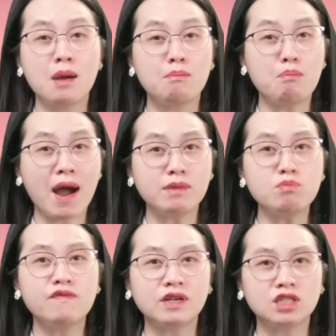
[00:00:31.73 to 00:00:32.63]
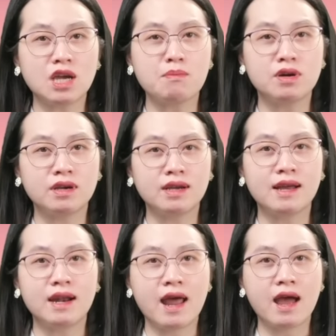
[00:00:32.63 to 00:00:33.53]
bảy mươi phần trăm người
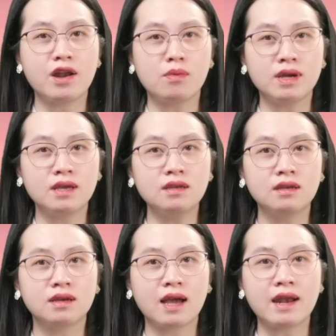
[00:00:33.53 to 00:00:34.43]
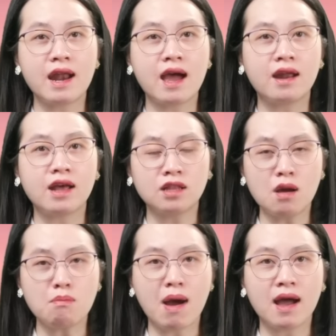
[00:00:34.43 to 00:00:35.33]
Canada đồng ý Canada đã
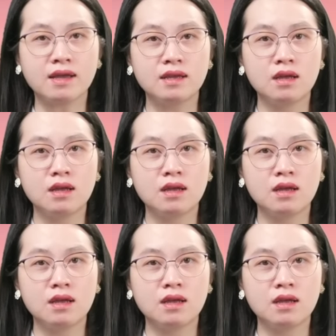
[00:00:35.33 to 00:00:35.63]
thất bại.